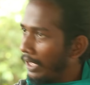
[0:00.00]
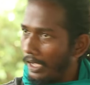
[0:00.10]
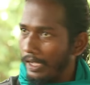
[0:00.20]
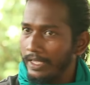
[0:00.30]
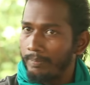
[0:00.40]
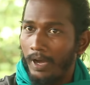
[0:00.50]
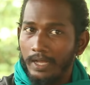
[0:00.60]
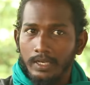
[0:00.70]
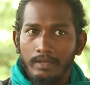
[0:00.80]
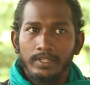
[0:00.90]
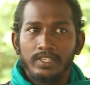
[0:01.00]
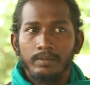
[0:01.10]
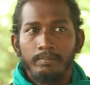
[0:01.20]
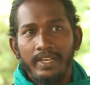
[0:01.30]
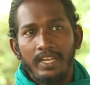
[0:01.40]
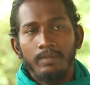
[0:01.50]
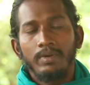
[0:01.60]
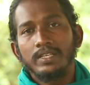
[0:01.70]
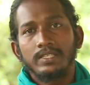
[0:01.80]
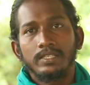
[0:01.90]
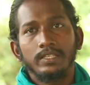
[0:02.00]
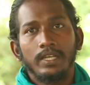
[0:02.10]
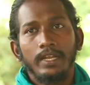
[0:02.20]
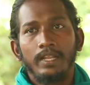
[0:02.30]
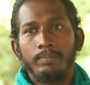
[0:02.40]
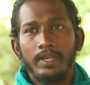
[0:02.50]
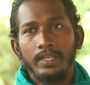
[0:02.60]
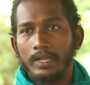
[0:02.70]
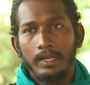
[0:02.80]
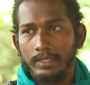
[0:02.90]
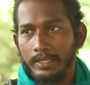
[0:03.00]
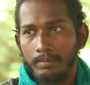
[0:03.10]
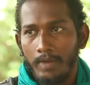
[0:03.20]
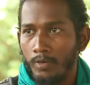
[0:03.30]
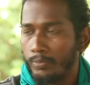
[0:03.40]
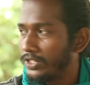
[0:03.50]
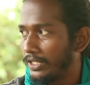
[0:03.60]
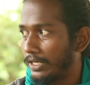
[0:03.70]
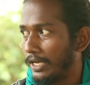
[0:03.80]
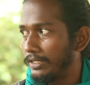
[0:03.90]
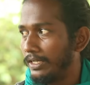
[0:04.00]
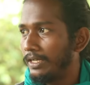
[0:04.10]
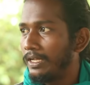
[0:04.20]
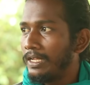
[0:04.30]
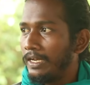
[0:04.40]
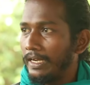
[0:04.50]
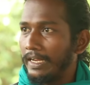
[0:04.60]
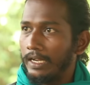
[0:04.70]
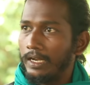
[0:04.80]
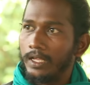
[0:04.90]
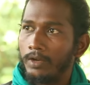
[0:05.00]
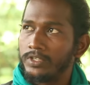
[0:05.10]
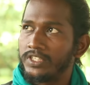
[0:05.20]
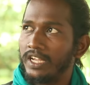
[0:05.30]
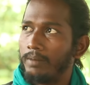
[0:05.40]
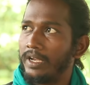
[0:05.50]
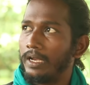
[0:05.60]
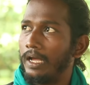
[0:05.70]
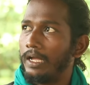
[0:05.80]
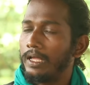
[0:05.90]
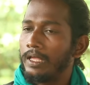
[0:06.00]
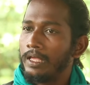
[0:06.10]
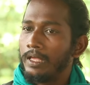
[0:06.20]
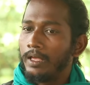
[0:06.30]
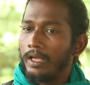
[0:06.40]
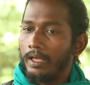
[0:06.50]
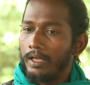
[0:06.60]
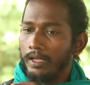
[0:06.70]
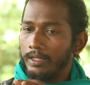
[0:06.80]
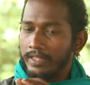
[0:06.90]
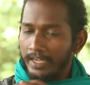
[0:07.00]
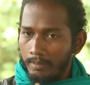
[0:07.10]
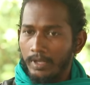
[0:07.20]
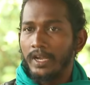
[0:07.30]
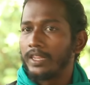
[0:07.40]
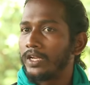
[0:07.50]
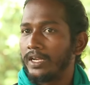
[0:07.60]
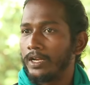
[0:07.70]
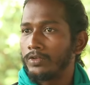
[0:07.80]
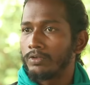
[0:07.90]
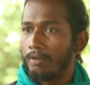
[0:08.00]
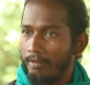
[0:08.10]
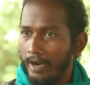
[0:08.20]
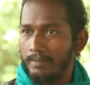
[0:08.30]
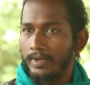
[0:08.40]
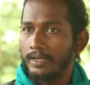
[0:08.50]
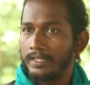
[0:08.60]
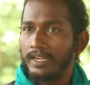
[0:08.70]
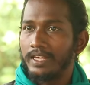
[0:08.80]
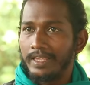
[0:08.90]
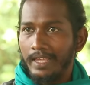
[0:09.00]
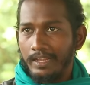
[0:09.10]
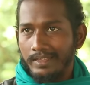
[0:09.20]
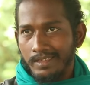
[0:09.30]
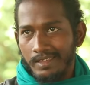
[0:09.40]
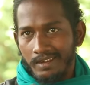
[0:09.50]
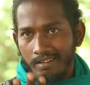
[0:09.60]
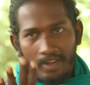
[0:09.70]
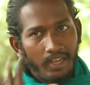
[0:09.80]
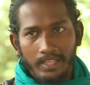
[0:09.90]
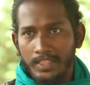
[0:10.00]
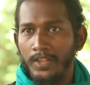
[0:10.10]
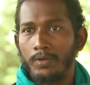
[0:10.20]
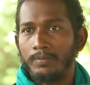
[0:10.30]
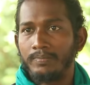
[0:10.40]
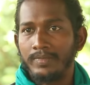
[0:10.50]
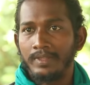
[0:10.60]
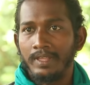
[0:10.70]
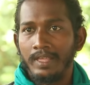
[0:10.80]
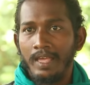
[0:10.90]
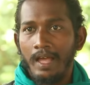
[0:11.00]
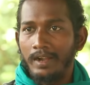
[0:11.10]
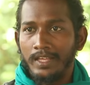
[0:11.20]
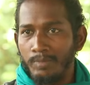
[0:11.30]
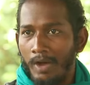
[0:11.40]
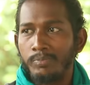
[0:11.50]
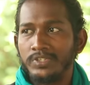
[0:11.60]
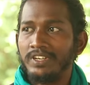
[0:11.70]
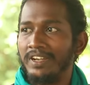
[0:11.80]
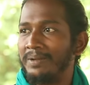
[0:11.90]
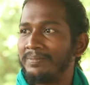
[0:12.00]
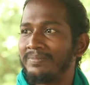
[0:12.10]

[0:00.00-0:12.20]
ஆ இப்போ அதில் வந்து மீலி பக்ஸ் கண்டிப்பாக இருக்காது மாவுப்பூச்சி இருக்காது நீங்கள் நல்லா கவனிச்சிங்க அப்படின்னா தென்னை மரம் எடுத்துக்கிட்டிங்கன்னு வச்சுக்கோங்களேன் வாழை மரம் எடுத்துக்கிட்டிங்கன்னா இலைக்கு கீழே வெள்ளையாக தெரியும் ஆனால் அது மாவுப்பூச்சி இல்லை